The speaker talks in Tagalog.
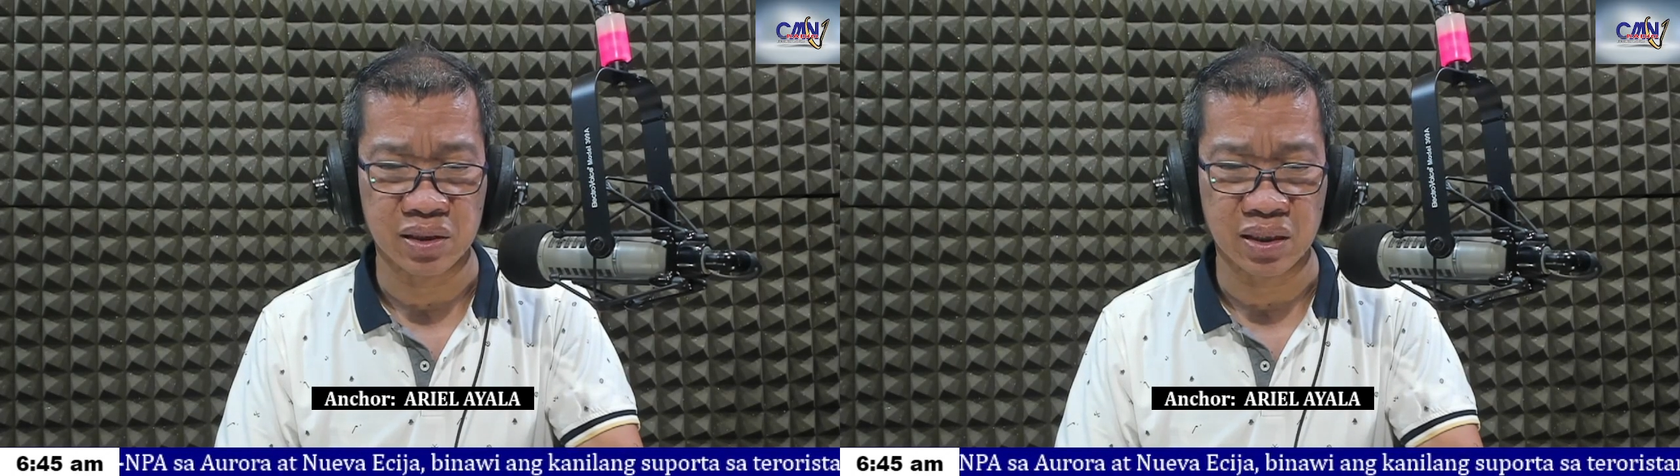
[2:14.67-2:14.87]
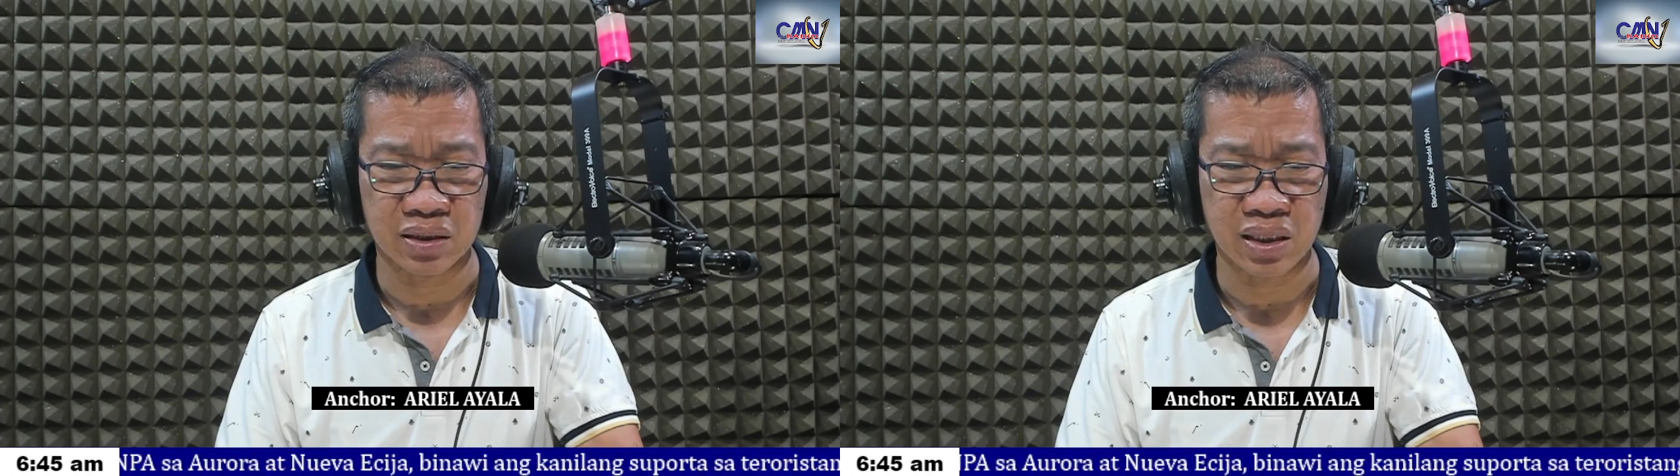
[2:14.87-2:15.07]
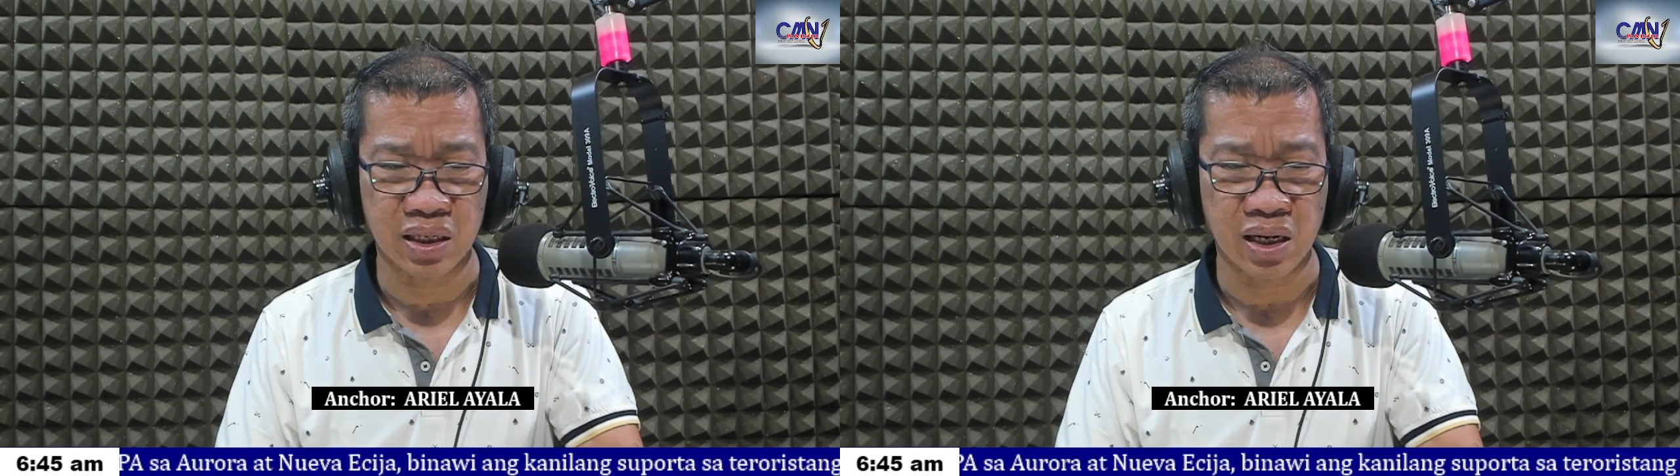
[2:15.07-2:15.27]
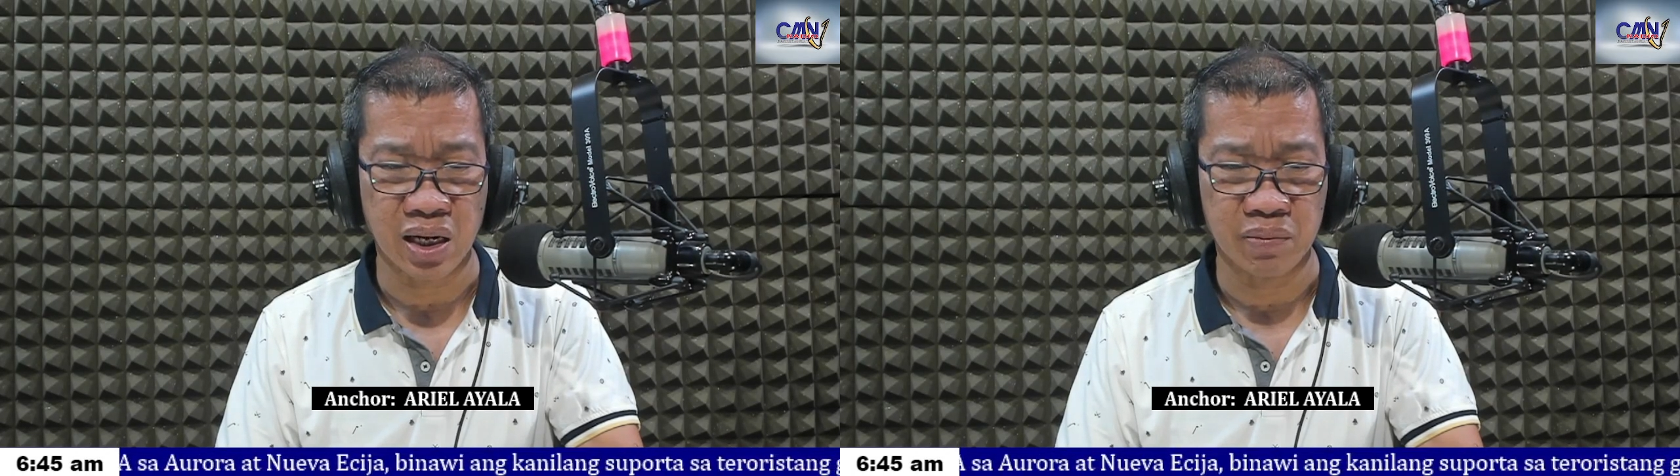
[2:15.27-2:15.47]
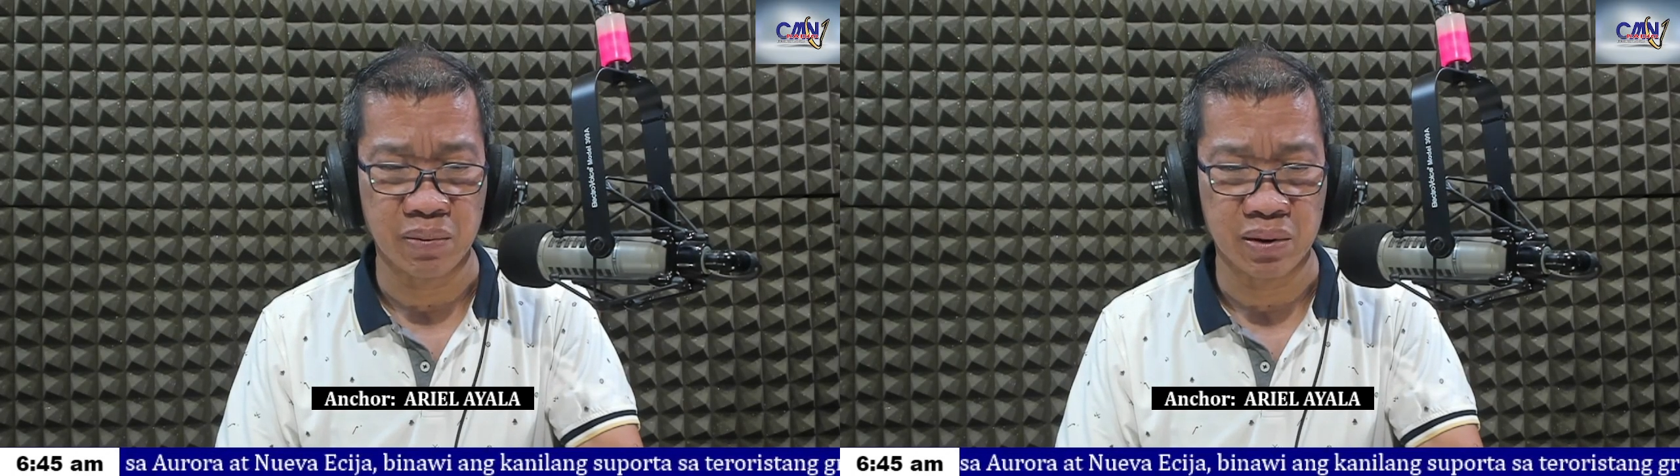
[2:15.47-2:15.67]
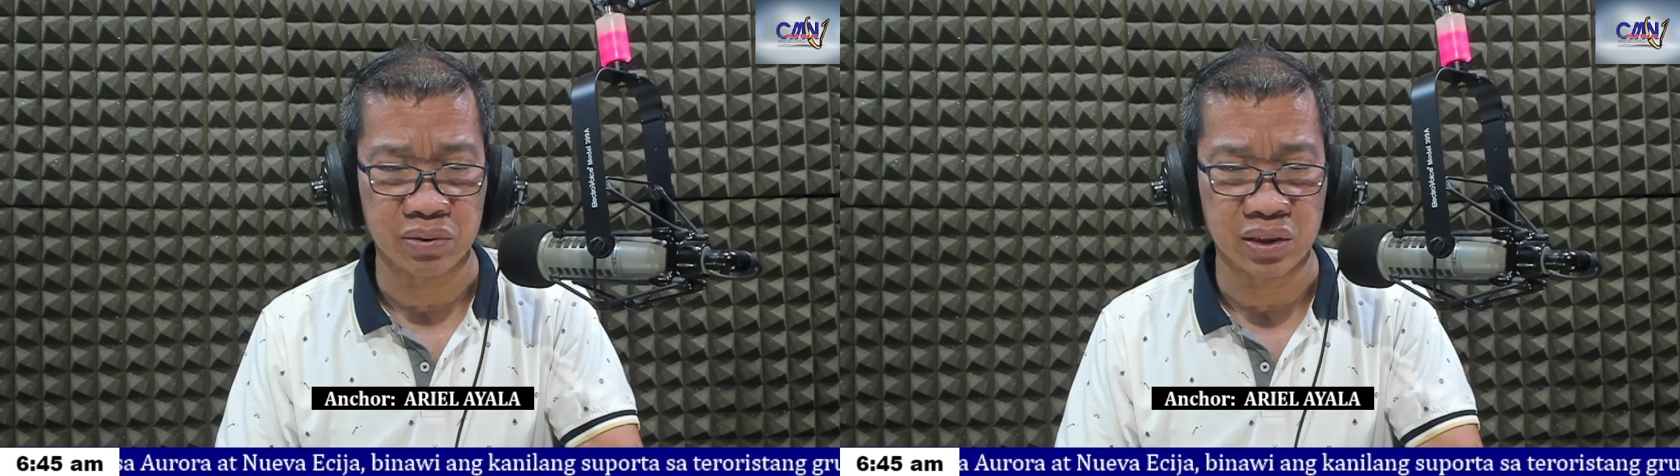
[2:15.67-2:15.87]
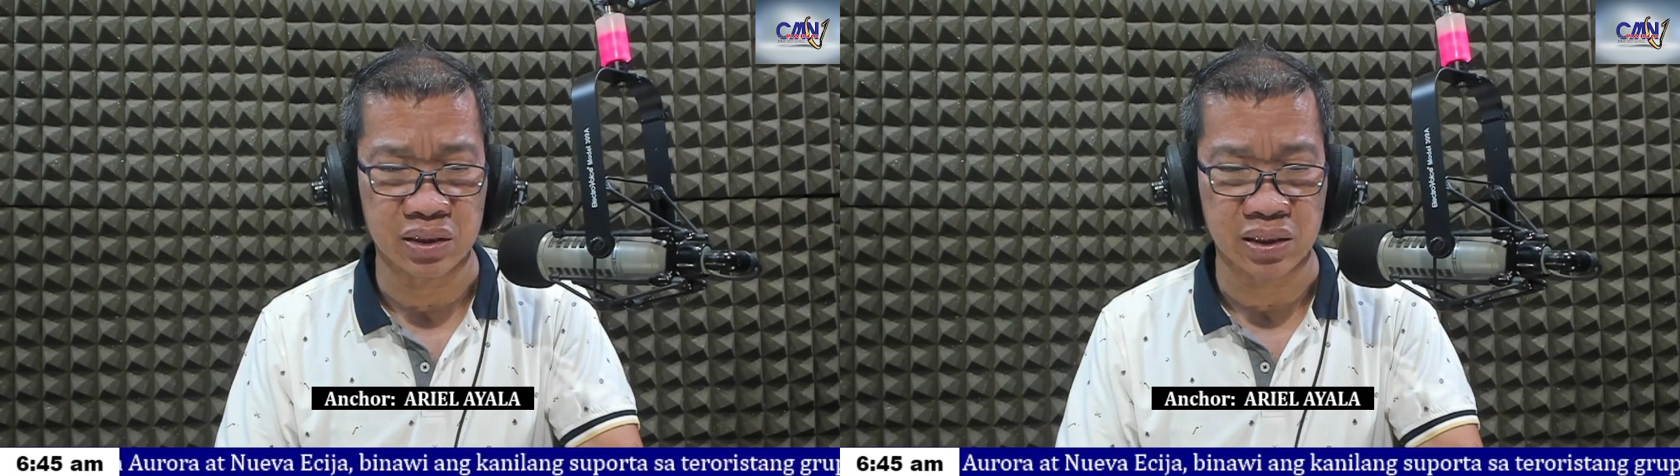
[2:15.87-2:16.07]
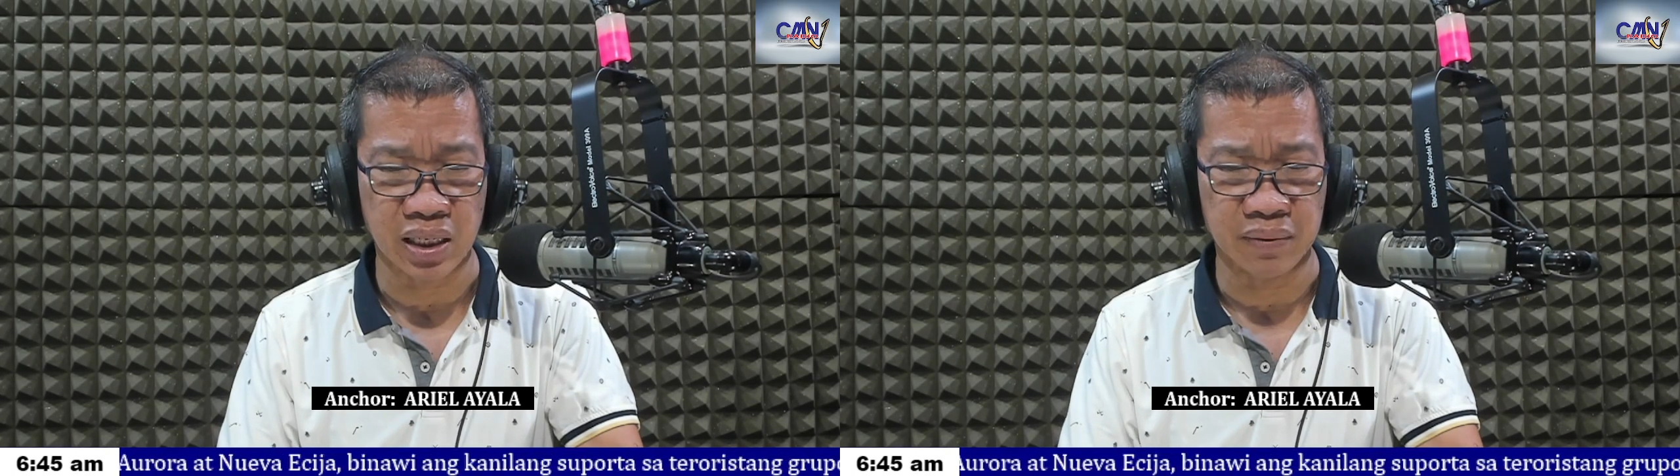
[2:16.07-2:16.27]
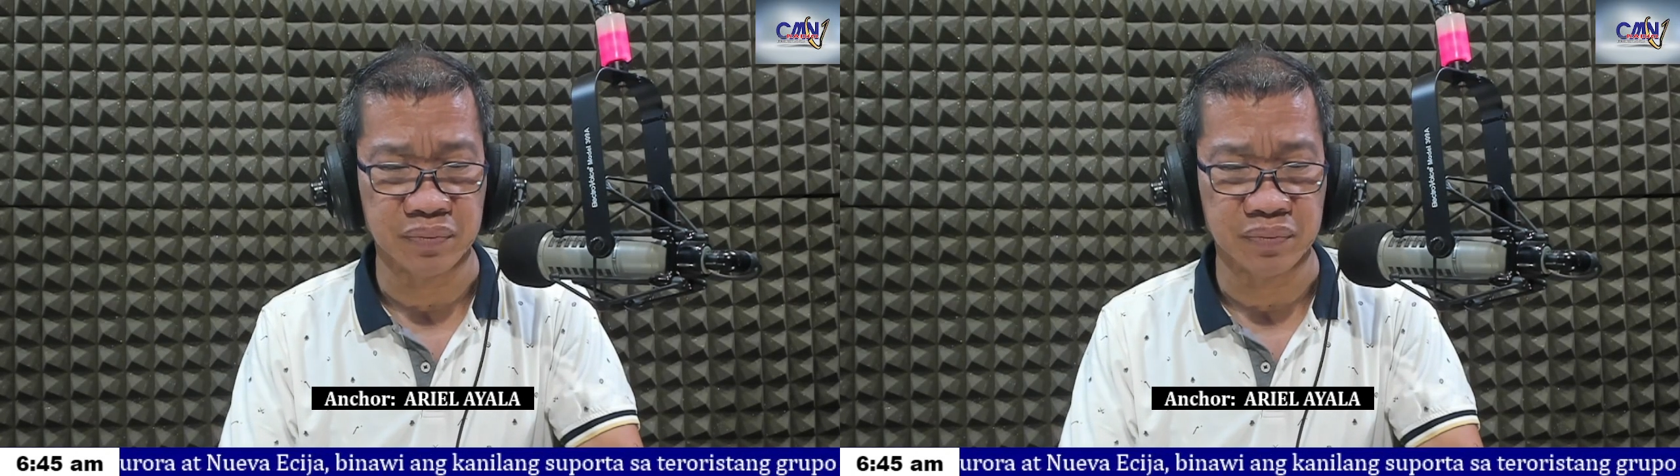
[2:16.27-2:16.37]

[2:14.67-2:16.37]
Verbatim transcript: Secretary Jaime Bautista